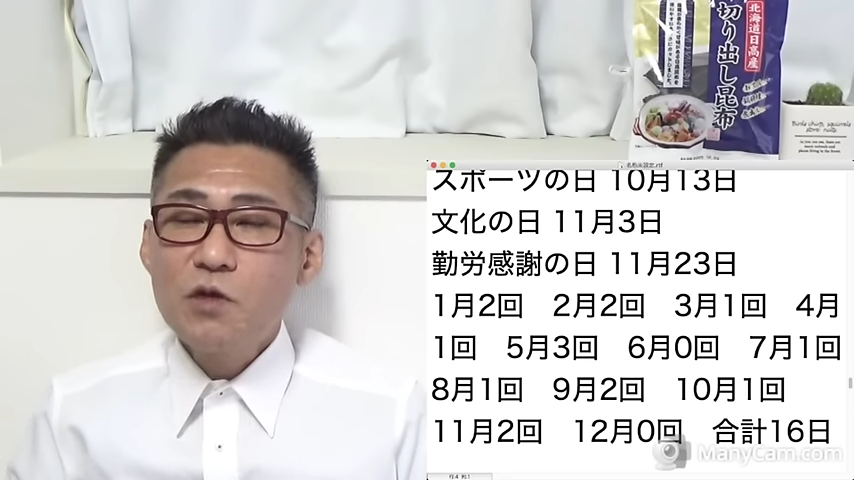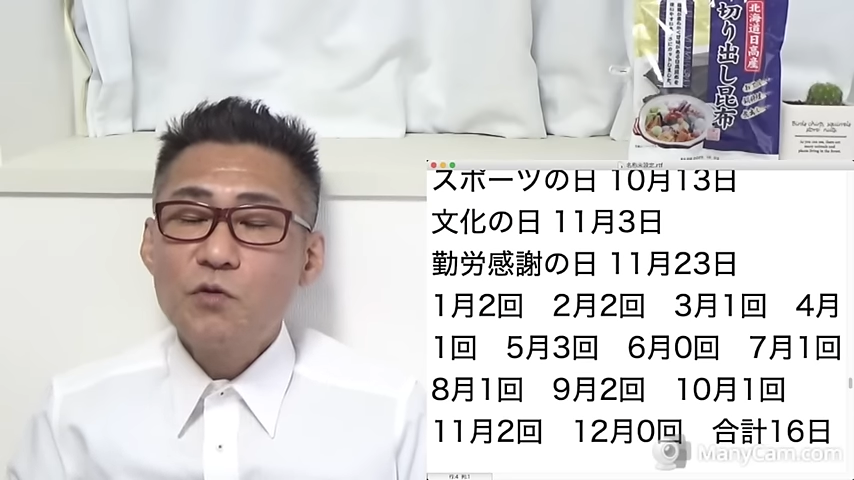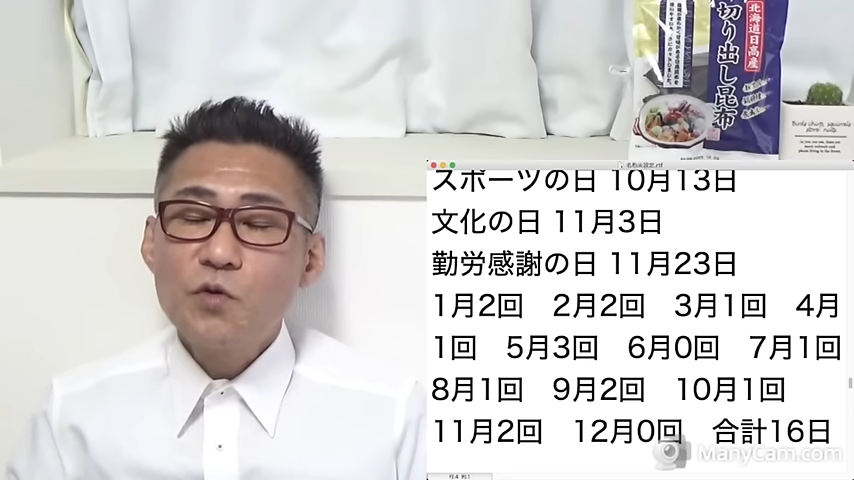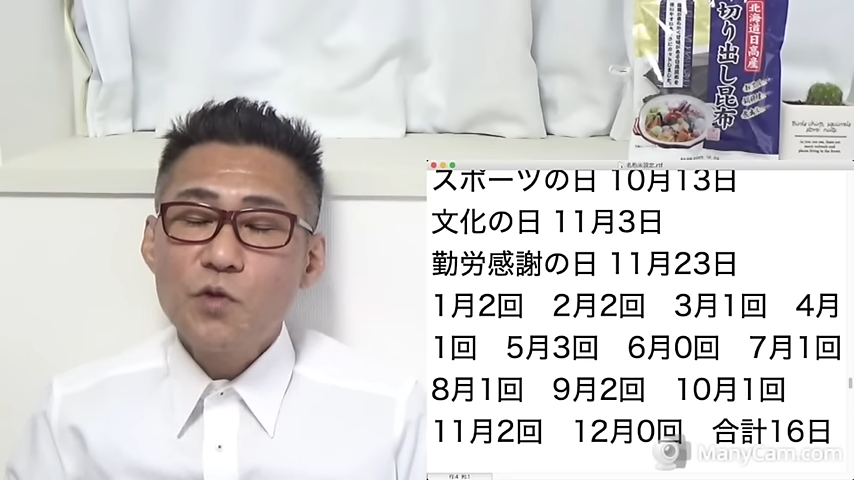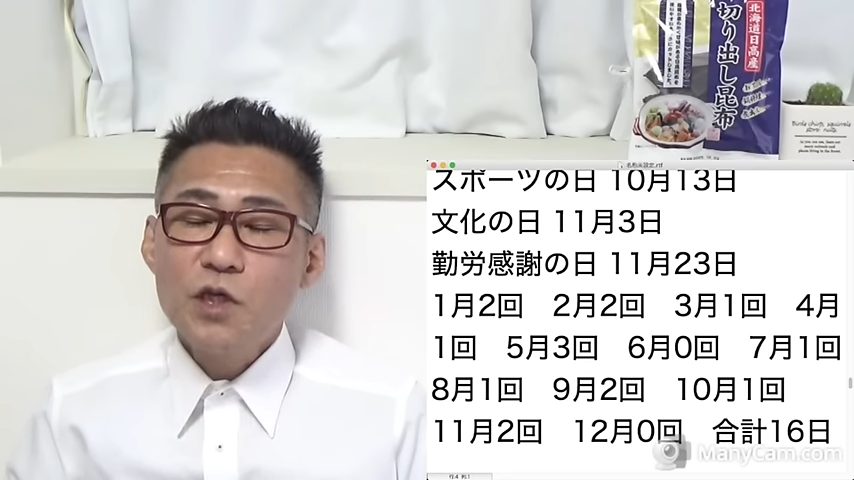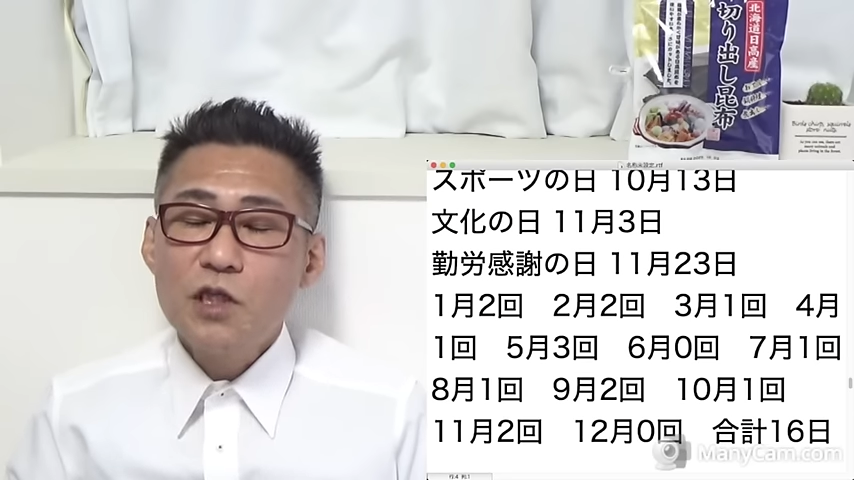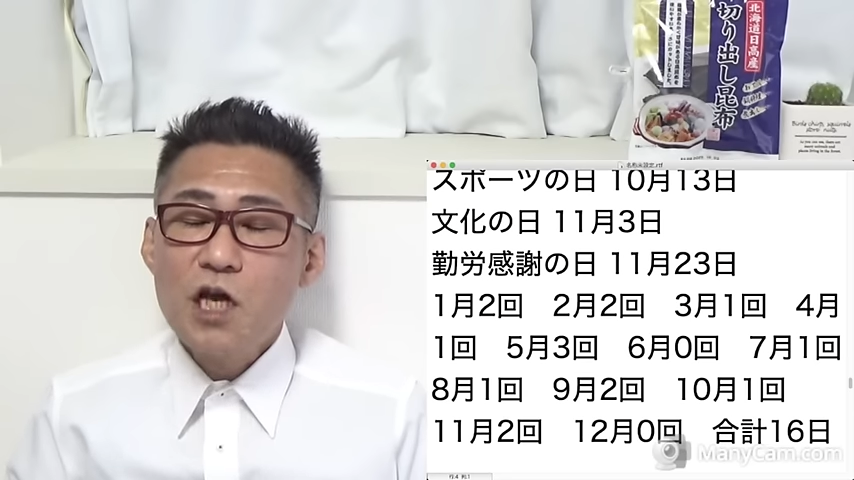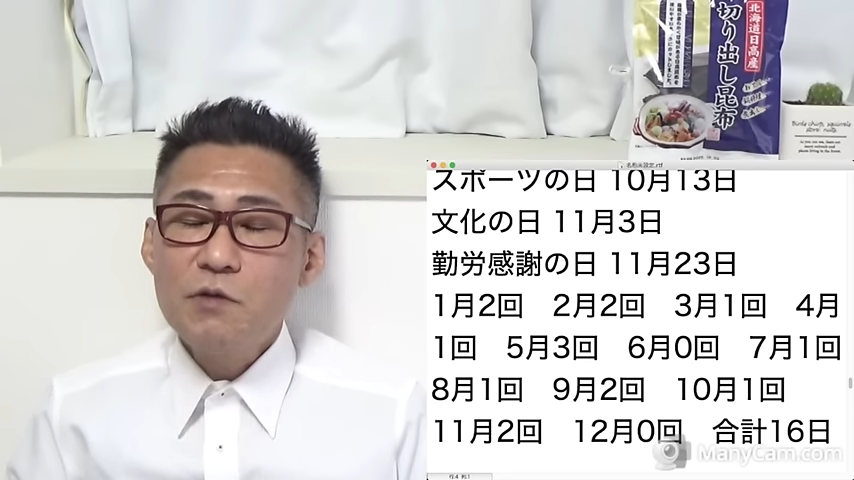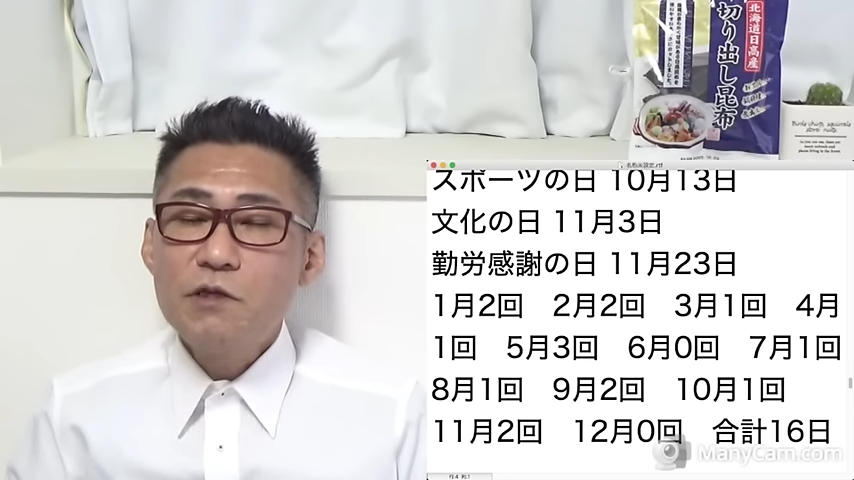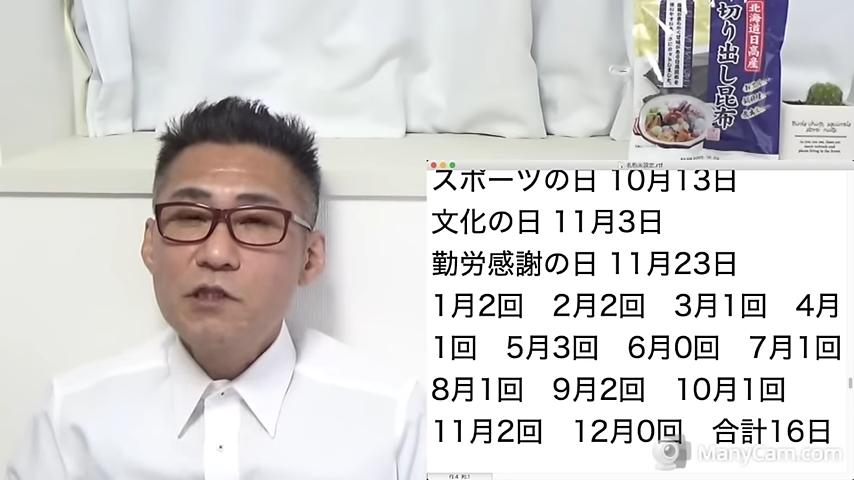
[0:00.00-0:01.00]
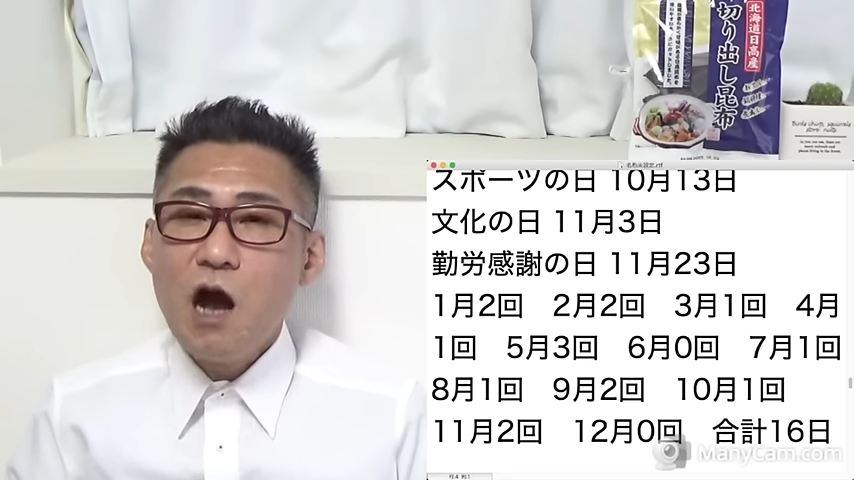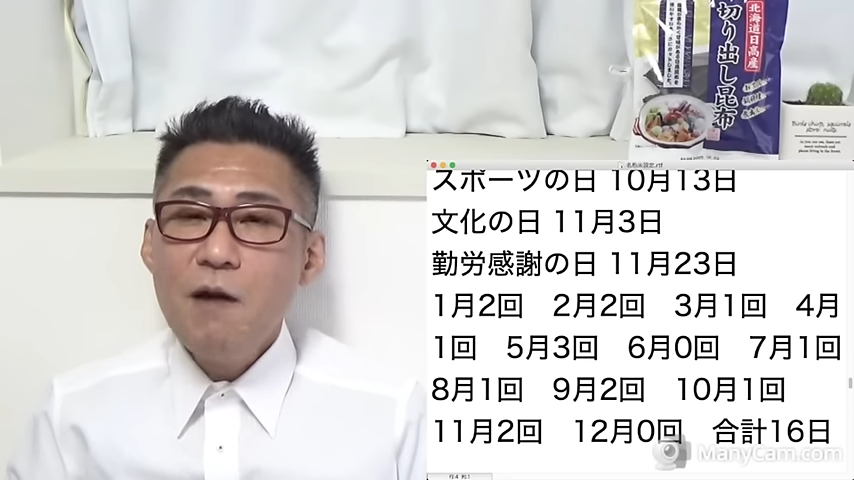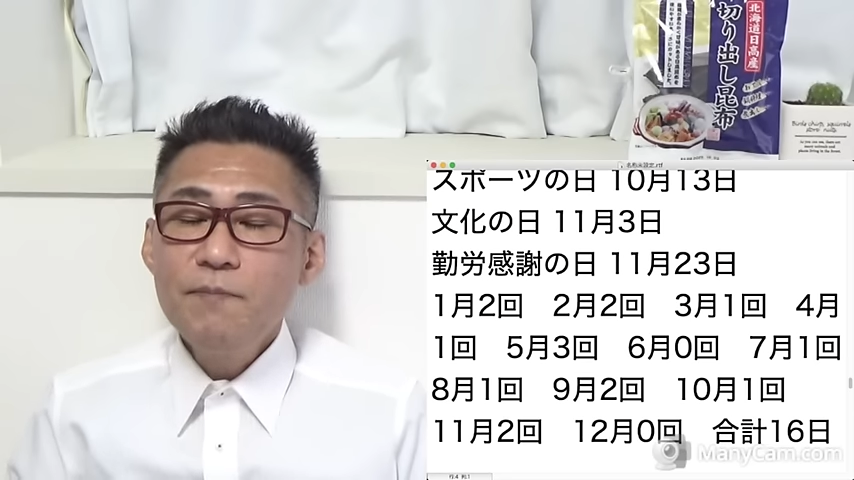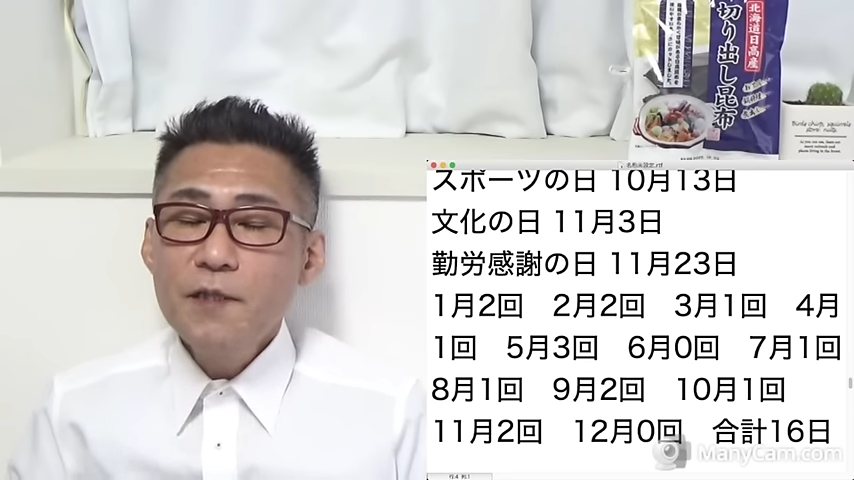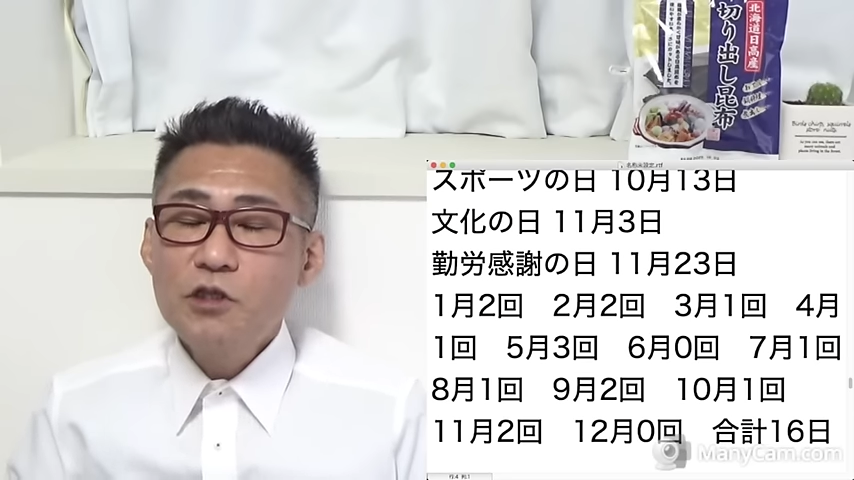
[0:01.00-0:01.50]
てことになります
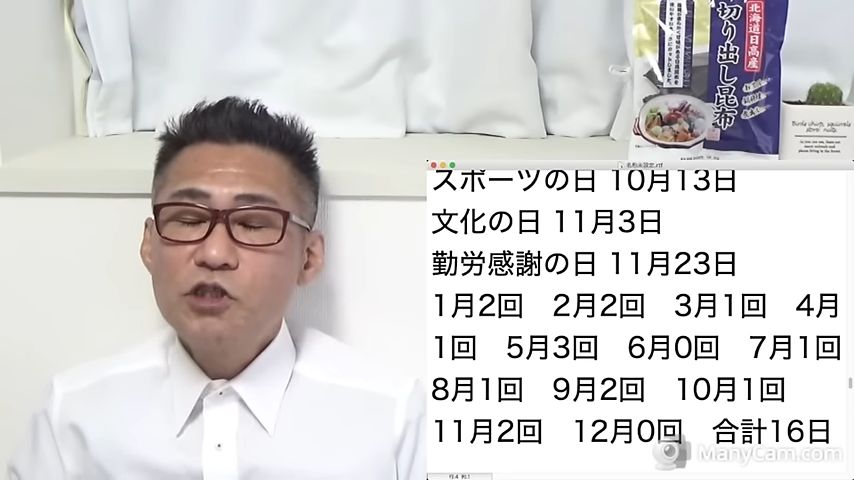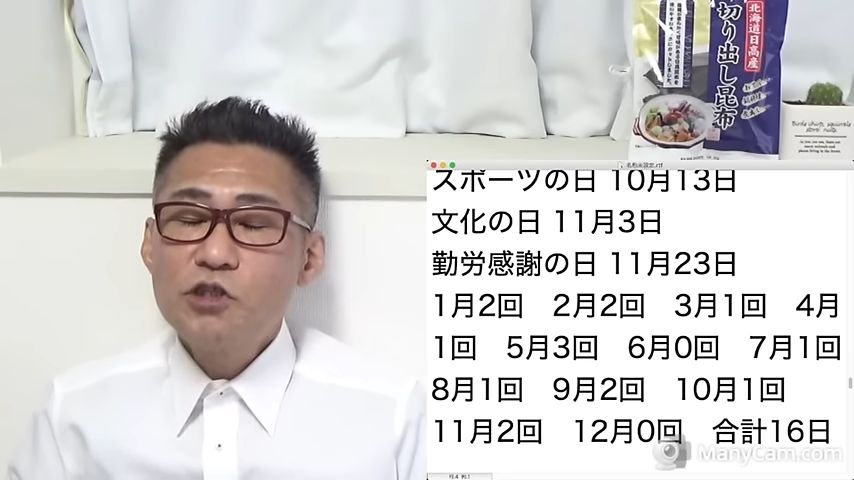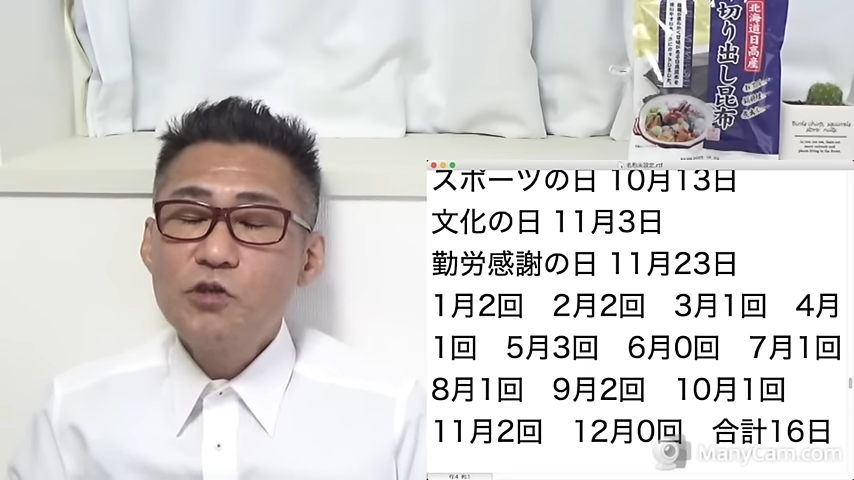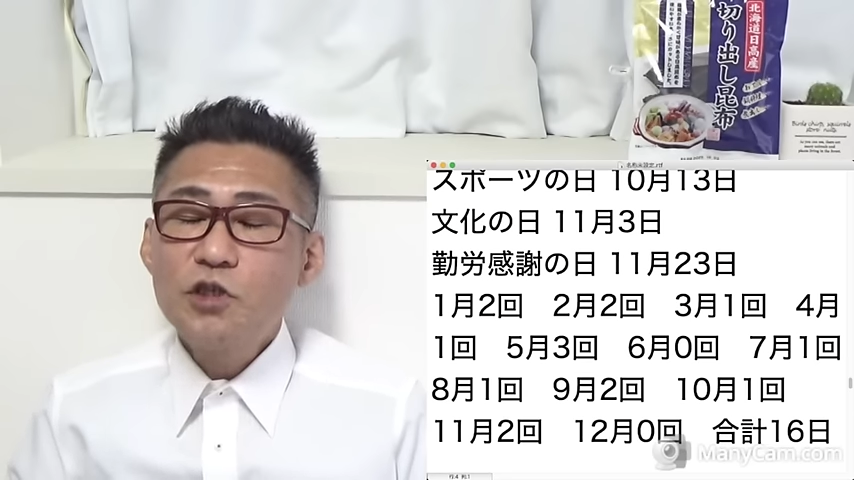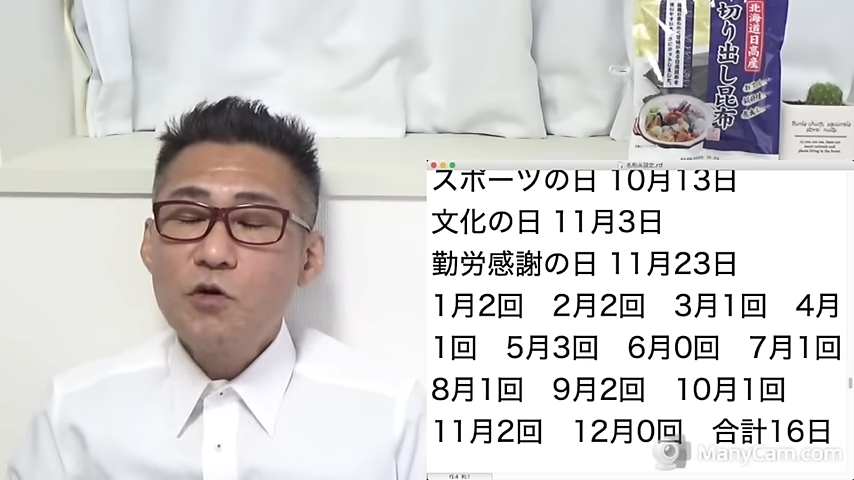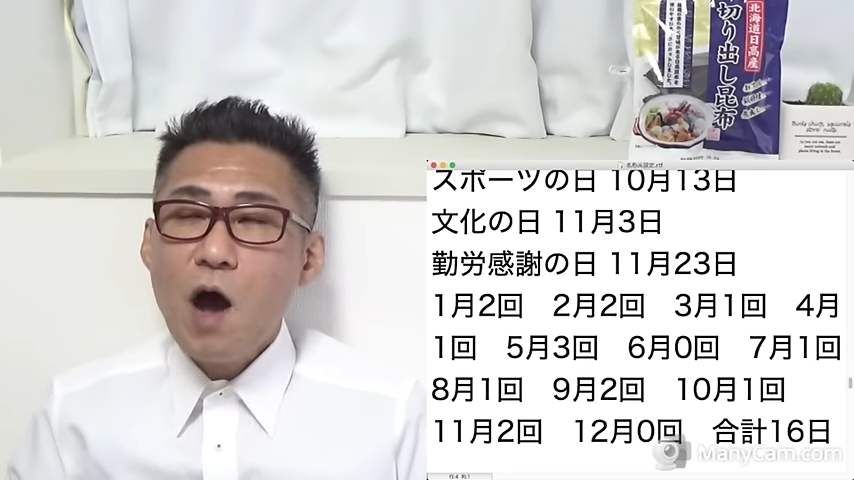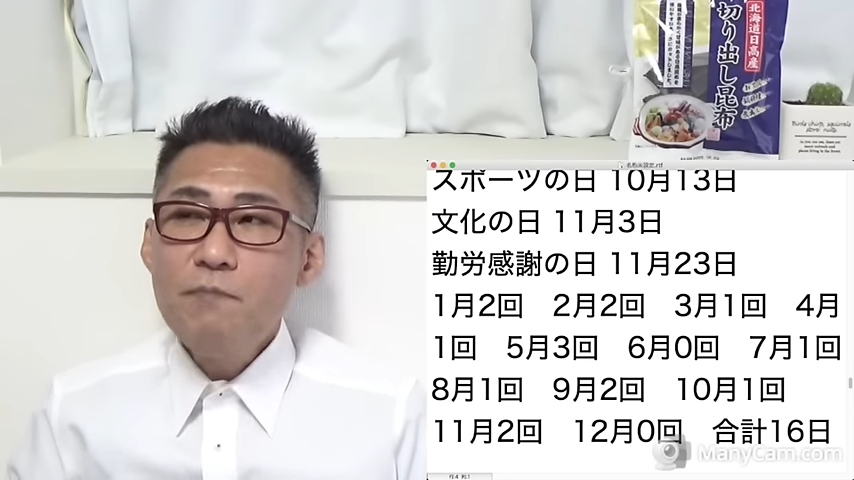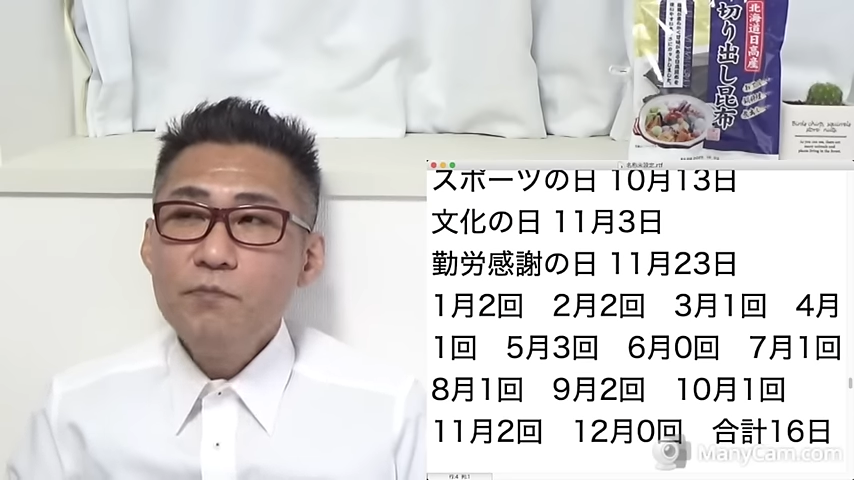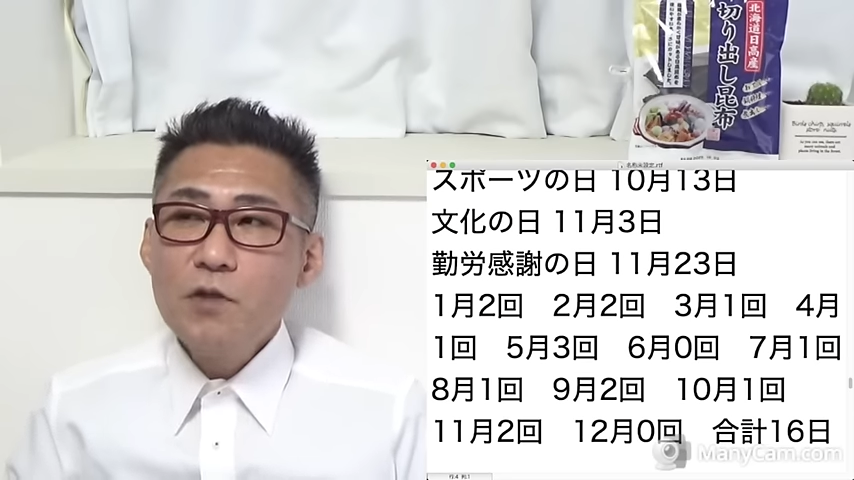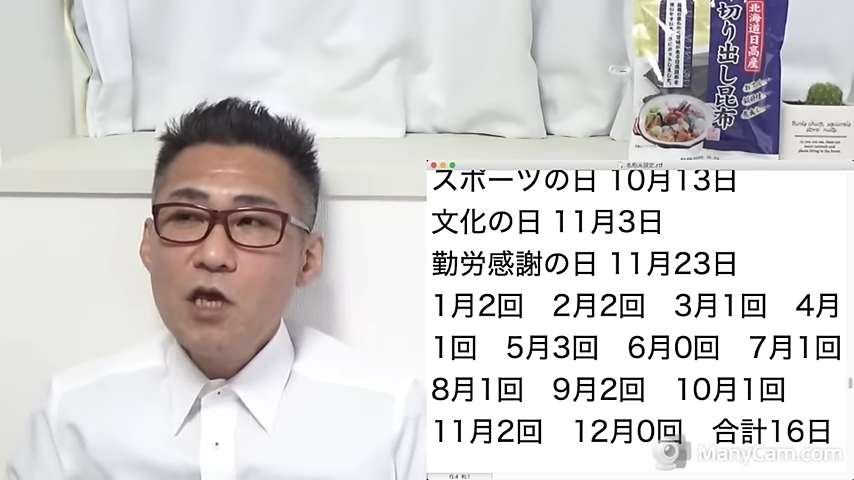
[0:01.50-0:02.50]
か普通の人は。